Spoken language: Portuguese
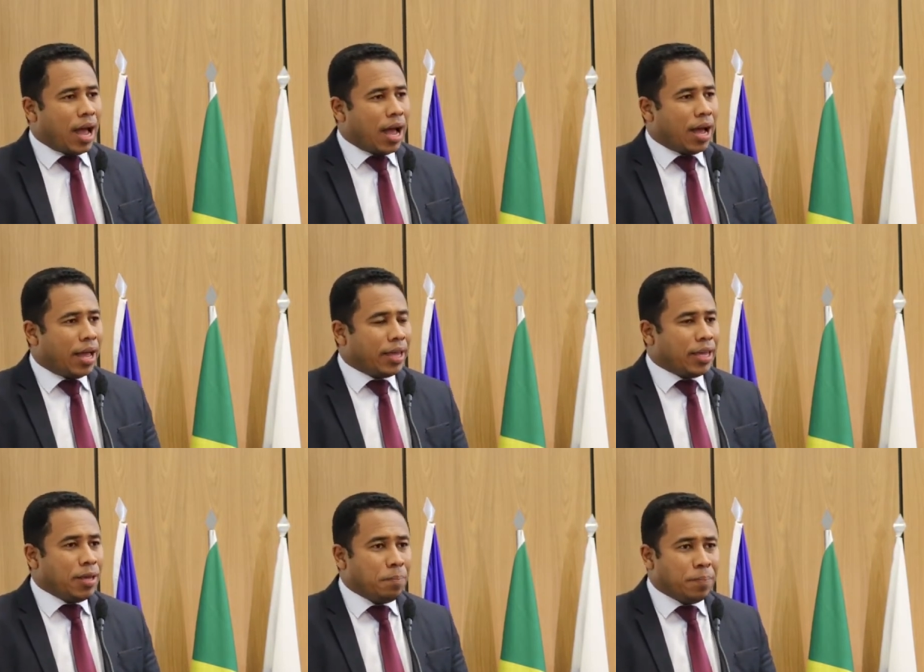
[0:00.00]
à
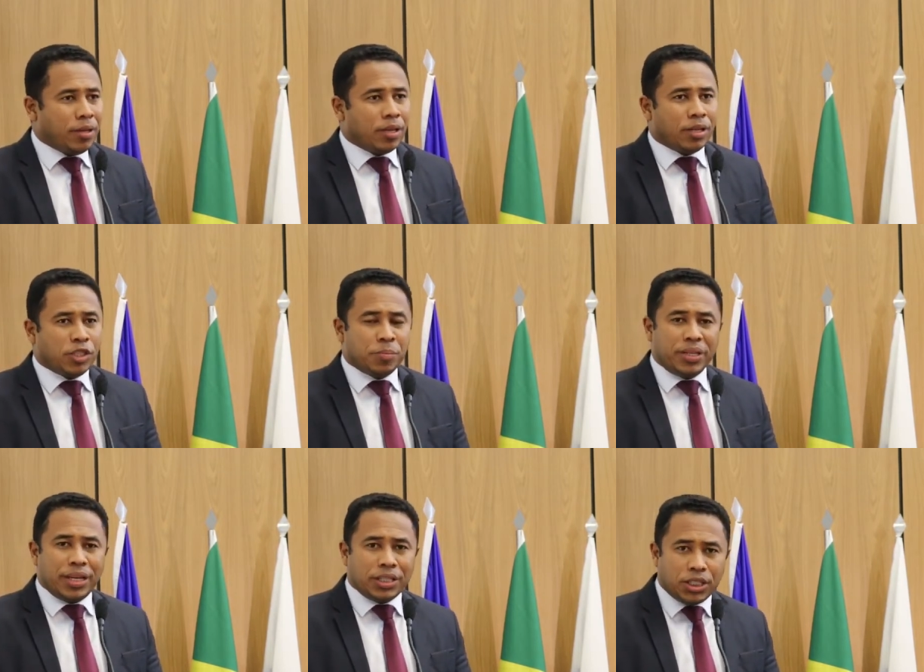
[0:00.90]
equipe de
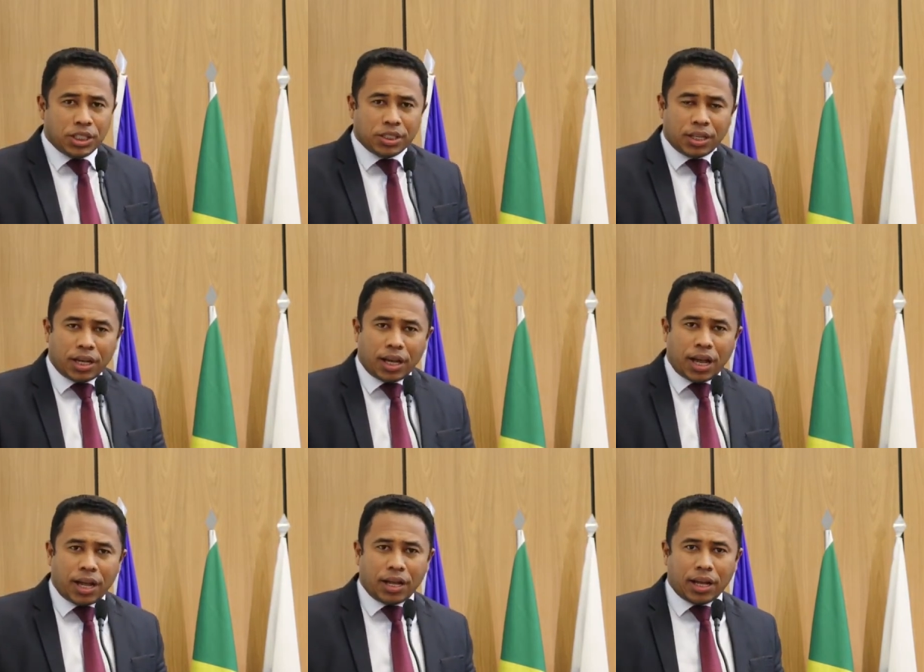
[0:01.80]
brigadista,
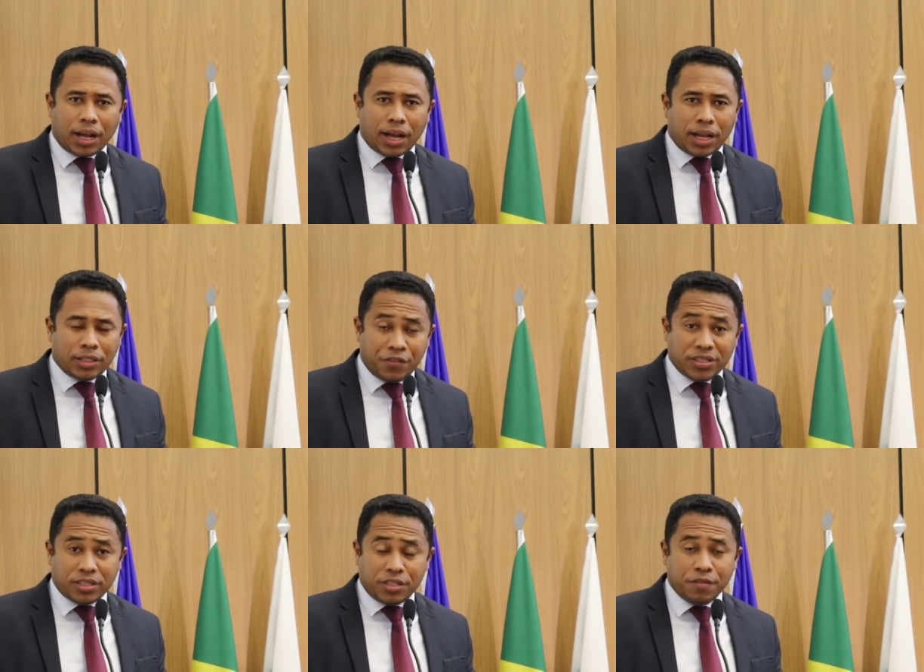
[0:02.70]
à, à
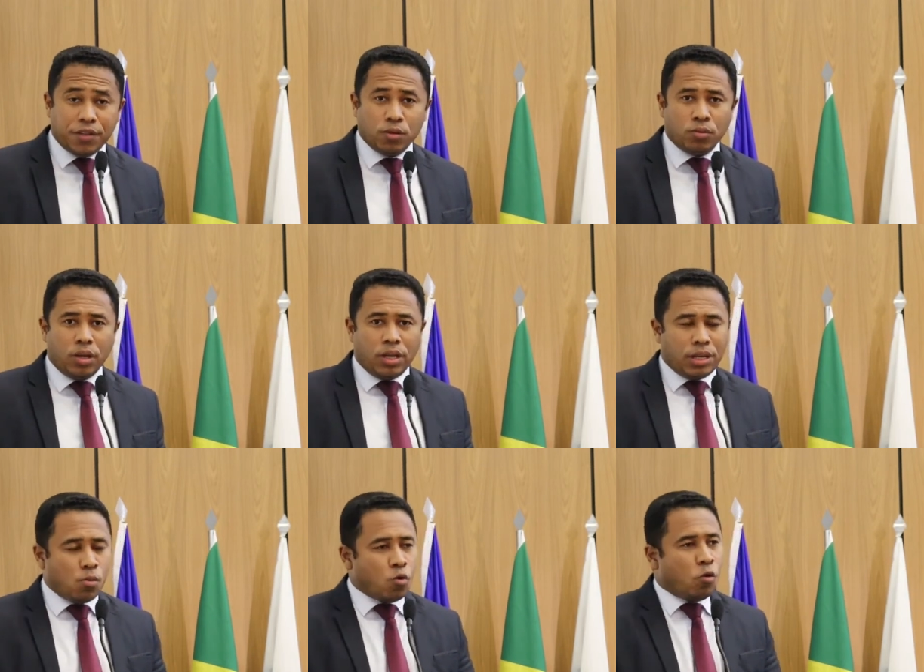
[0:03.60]
defesa civil
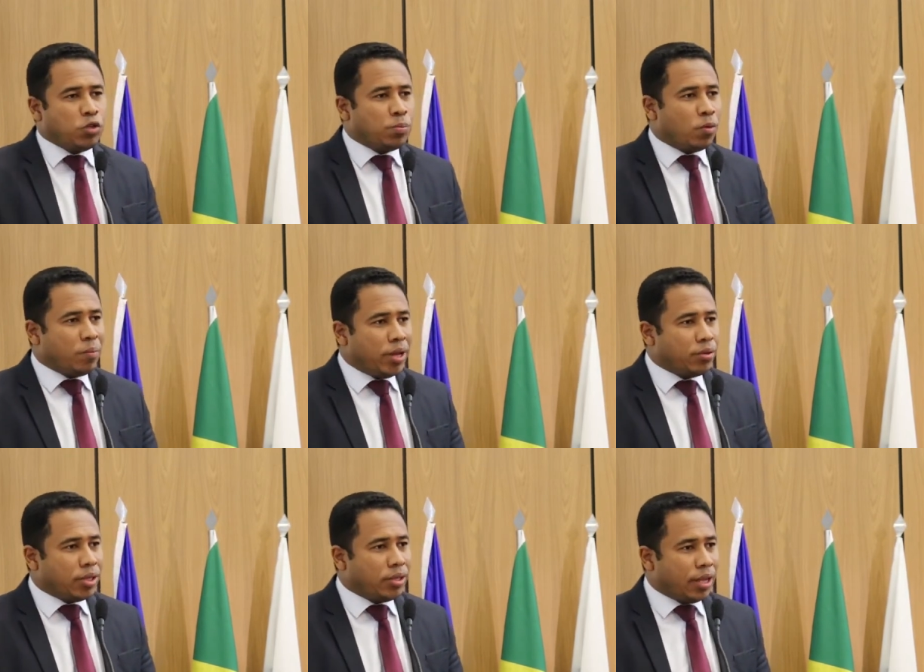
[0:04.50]
e ao corpo de
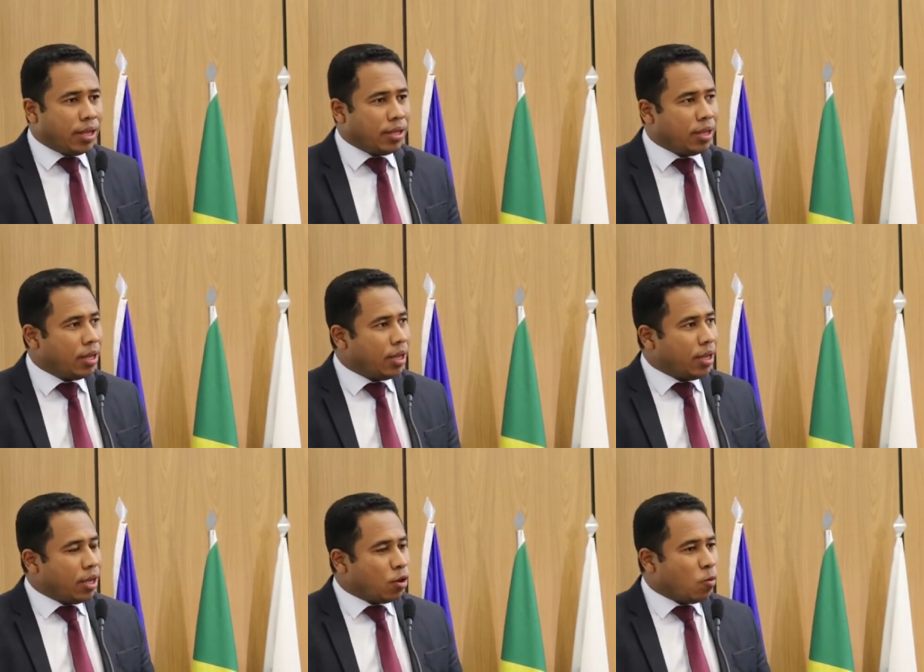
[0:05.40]
bombeiro que tem
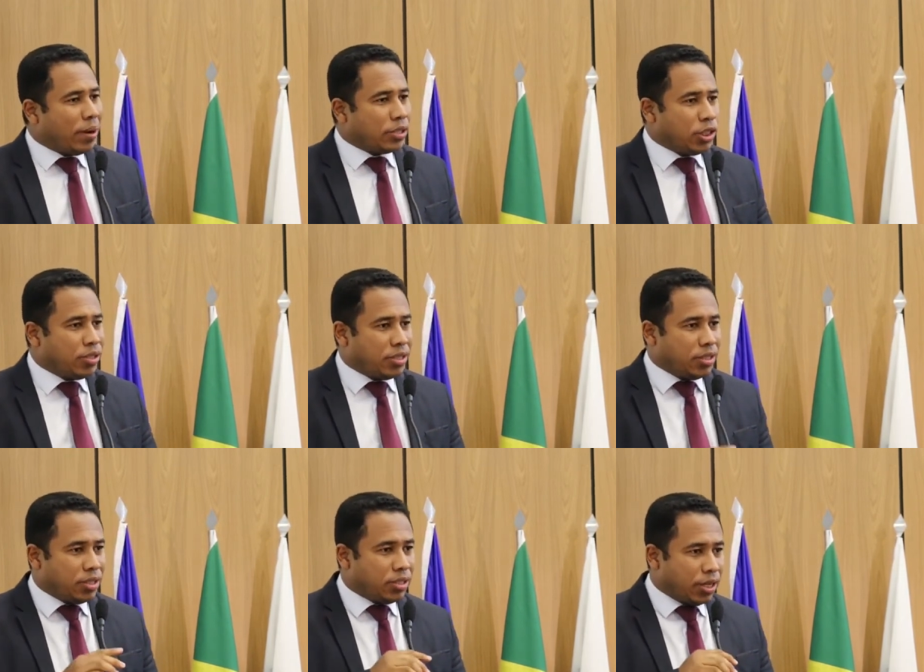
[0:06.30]
combatido
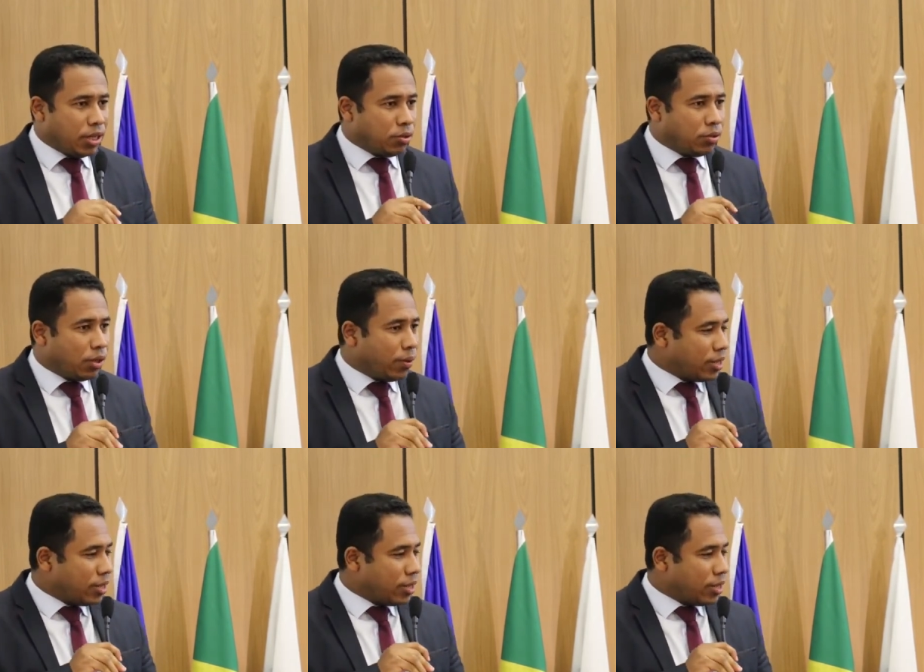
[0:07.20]
esses incêndios. Então,